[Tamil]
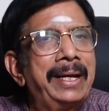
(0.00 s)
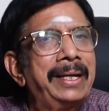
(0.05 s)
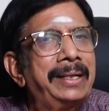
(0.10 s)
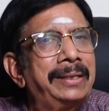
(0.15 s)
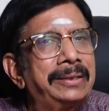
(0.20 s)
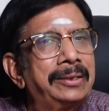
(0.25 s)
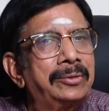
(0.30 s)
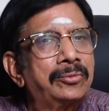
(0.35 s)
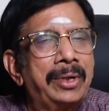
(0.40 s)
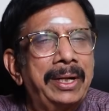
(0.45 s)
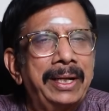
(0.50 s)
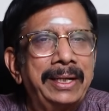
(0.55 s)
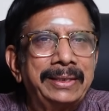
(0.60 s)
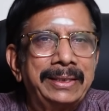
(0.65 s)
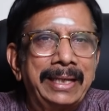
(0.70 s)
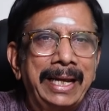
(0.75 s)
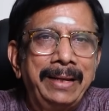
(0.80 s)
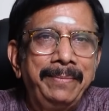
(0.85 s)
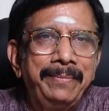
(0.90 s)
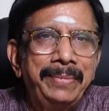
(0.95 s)
ஆயிரத்தி
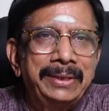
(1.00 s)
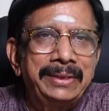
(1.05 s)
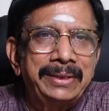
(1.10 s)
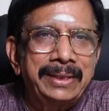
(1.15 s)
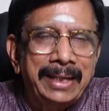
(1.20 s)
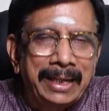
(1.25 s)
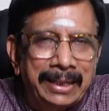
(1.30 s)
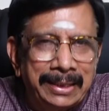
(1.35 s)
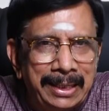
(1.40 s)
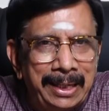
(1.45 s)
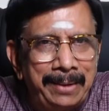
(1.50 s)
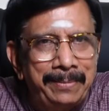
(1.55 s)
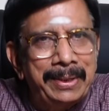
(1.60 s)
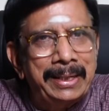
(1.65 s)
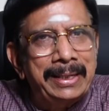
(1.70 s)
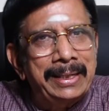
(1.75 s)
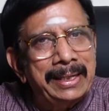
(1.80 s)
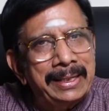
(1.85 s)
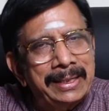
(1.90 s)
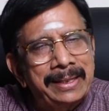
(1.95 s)
தொள்ளாயிரத்தி ஐம்பத்தி ரெண்டாம்
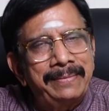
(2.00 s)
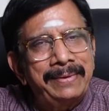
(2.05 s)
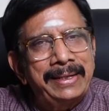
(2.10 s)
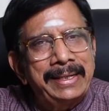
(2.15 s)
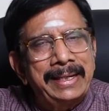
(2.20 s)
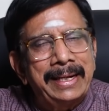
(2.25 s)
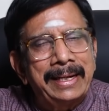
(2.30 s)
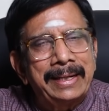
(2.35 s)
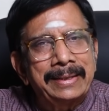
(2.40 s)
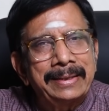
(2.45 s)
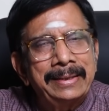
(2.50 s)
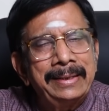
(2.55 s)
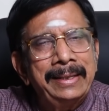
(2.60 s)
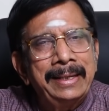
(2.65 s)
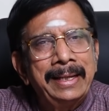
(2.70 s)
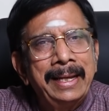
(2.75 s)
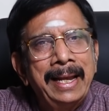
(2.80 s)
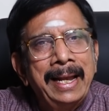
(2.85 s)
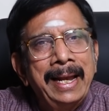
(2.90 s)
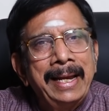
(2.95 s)
ஆண்டில் தான் வெளியானது
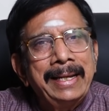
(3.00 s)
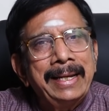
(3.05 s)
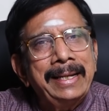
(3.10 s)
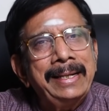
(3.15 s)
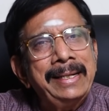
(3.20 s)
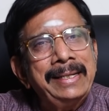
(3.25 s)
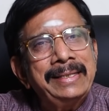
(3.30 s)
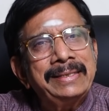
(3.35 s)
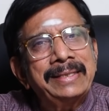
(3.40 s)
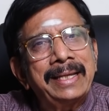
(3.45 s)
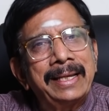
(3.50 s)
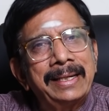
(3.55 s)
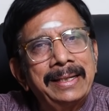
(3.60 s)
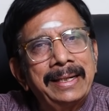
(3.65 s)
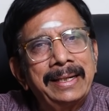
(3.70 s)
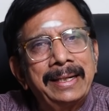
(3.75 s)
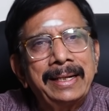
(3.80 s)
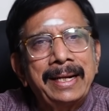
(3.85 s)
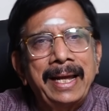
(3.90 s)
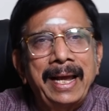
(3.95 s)
என்லி
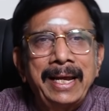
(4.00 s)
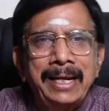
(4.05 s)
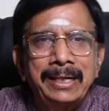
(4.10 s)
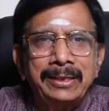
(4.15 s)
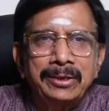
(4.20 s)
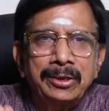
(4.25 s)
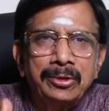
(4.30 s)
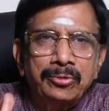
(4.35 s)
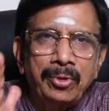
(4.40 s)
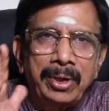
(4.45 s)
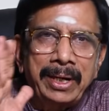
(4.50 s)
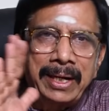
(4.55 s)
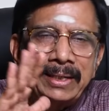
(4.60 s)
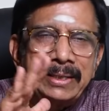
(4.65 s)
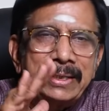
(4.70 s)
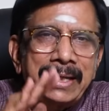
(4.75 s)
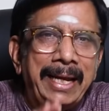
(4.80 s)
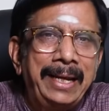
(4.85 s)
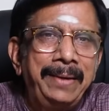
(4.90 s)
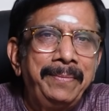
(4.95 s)
சார்டங்கன் ஆயிரத்தி
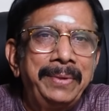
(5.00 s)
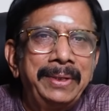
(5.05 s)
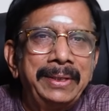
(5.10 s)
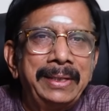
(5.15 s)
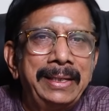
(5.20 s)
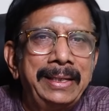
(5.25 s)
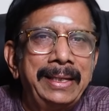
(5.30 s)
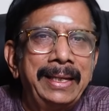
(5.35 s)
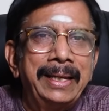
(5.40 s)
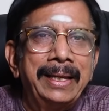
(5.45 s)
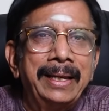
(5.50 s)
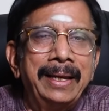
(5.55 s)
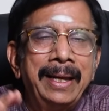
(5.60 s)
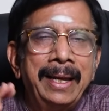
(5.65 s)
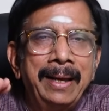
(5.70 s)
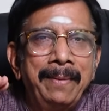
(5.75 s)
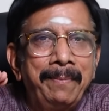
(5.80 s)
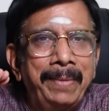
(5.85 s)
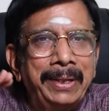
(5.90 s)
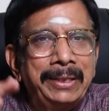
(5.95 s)
தொள்ளாயிரத்தி ஐம்பதுலேயே
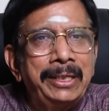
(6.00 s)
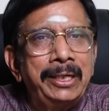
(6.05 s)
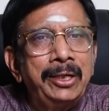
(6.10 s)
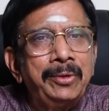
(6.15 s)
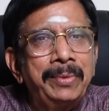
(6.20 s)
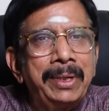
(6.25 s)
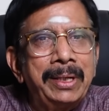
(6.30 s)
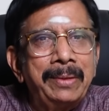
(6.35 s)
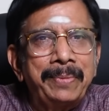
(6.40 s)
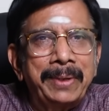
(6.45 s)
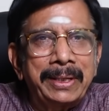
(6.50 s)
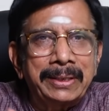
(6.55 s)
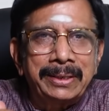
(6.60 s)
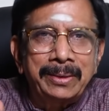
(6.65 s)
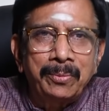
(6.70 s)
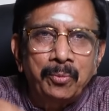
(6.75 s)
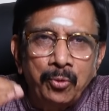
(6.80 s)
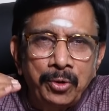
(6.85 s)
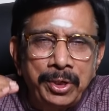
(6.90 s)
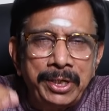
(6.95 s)
மந்திரிகுமாரி
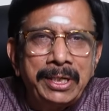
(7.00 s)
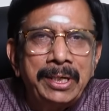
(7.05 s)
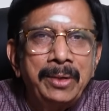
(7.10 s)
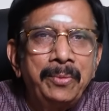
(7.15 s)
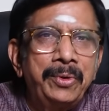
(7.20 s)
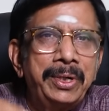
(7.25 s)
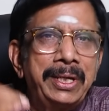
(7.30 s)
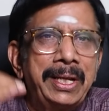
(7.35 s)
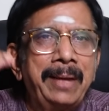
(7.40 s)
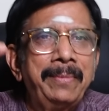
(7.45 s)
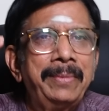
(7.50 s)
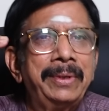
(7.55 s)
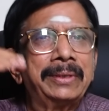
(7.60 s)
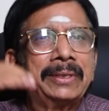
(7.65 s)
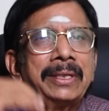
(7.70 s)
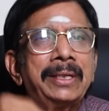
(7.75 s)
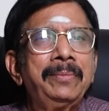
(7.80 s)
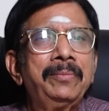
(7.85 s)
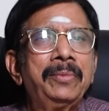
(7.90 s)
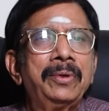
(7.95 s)
படத்தை முடிக்க முடியாமல்
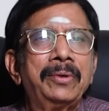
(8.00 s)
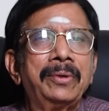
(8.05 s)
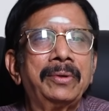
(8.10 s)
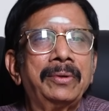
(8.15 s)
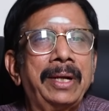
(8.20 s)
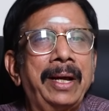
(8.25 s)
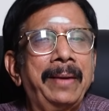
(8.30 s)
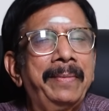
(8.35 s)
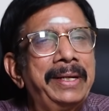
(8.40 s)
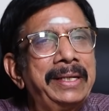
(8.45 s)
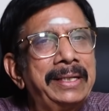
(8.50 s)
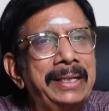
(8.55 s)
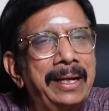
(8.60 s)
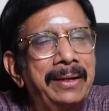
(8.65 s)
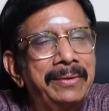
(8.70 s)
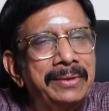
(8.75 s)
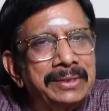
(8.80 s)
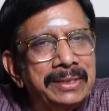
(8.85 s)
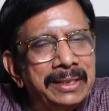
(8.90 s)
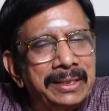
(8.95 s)
திரும்பவும்
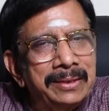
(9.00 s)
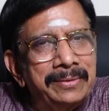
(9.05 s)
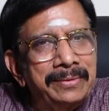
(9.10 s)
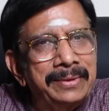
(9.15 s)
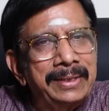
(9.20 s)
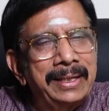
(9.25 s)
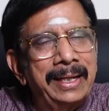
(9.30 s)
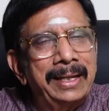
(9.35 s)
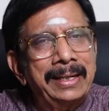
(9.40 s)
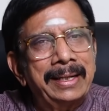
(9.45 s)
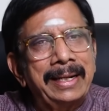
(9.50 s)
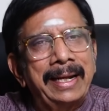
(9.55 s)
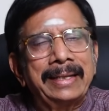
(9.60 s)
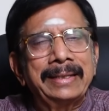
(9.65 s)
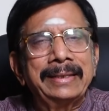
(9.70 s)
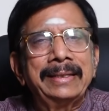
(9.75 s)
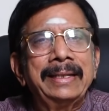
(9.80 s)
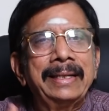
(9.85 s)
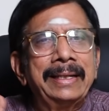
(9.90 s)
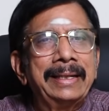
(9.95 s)
அமெரிக்காவுக்கு சென்று விட்டார்
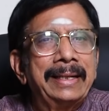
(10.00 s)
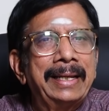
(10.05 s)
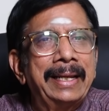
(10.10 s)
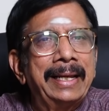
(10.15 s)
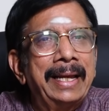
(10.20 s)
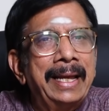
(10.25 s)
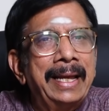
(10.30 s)
அதனால்